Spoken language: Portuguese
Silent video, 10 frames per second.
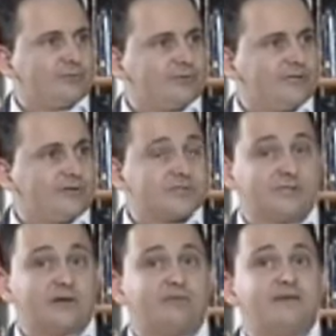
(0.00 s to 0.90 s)
por Deus,
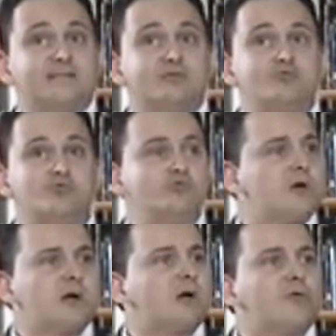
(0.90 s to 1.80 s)
que talvez eu
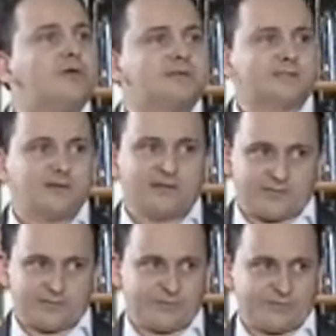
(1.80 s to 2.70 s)
nunca conhecerei
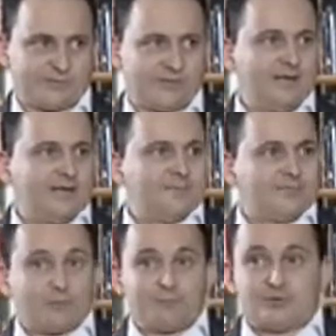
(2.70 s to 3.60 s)
essa pessoa.
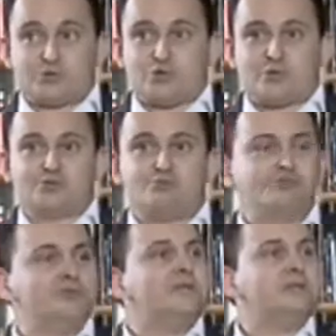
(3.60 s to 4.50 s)
Então, pessoas do
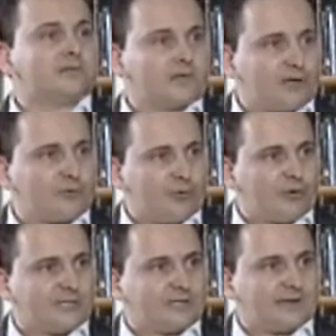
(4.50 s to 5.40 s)
mundo inteiro
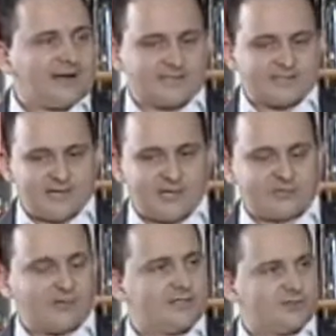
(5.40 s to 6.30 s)
podem ter
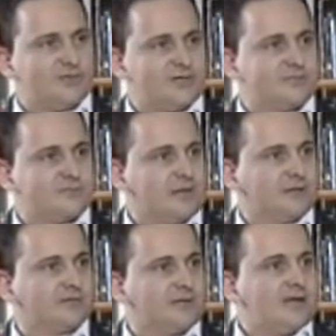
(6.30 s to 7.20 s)
acesso a esse
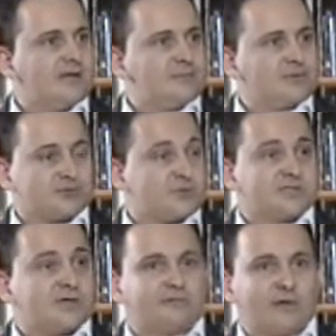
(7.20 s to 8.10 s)
conhecimento, pessoas
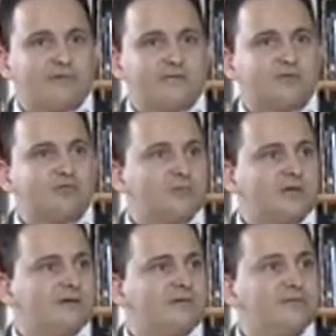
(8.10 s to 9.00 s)
que eu, talvez eu
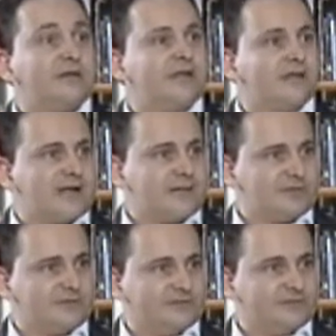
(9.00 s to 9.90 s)
nunca verei na
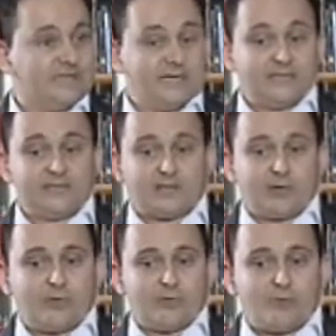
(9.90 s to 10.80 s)
minha vida.
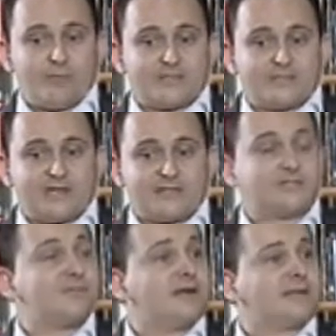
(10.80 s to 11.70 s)
Então, eu comecei a
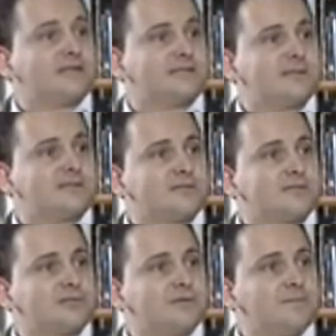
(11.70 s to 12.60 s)
despertar esse
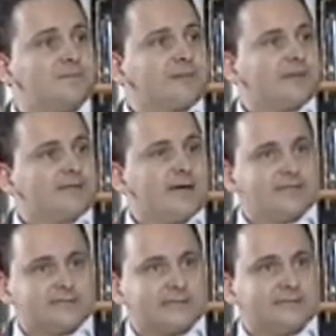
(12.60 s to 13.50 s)
desejo da
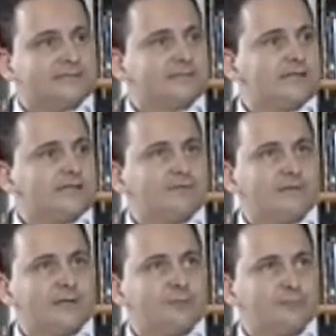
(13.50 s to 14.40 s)
escrita. Eu falei,